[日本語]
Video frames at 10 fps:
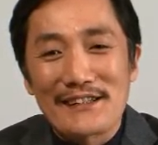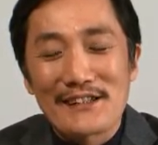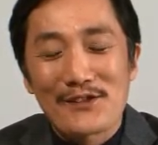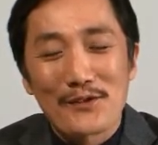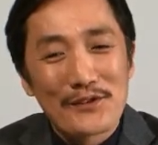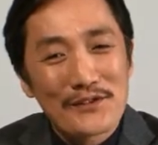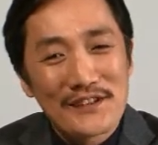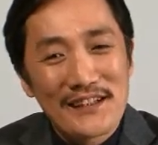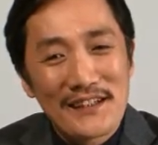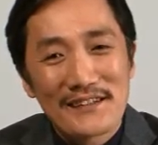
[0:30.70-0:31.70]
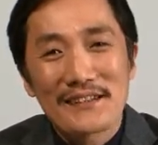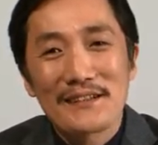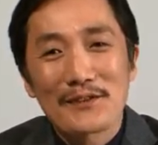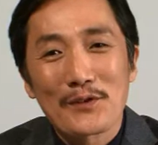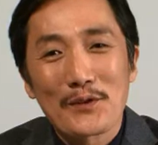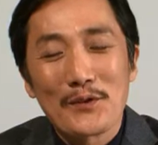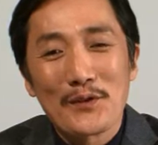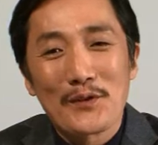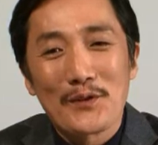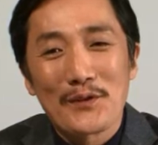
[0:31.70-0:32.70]
そういう喜劇的なとこ
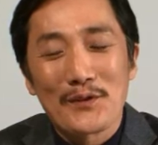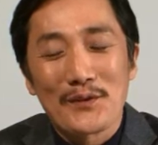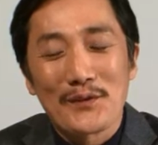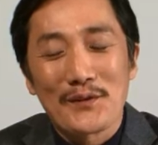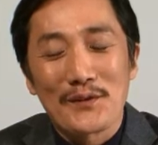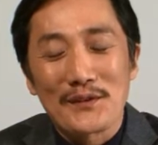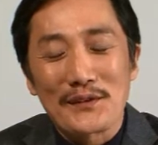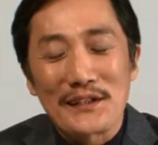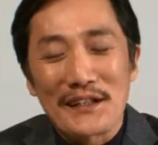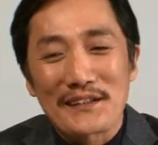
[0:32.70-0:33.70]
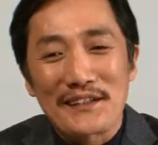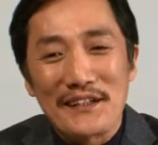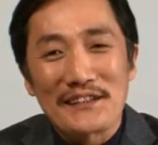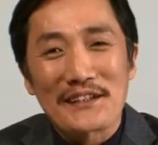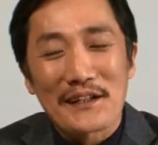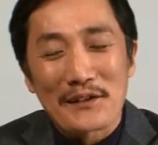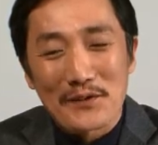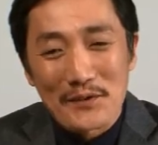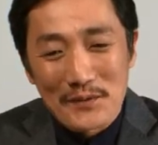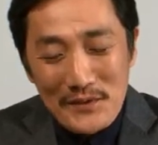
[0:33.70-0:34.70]
ろを狙っていけたら
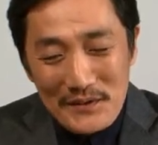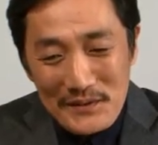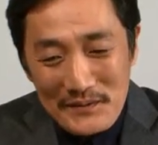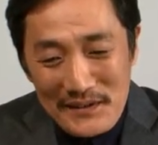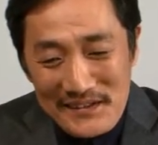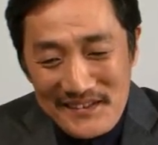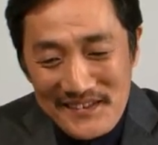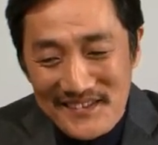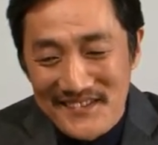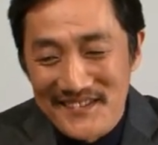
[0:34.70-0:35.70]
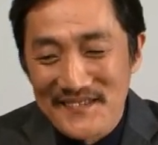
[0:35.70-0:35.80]
と思っております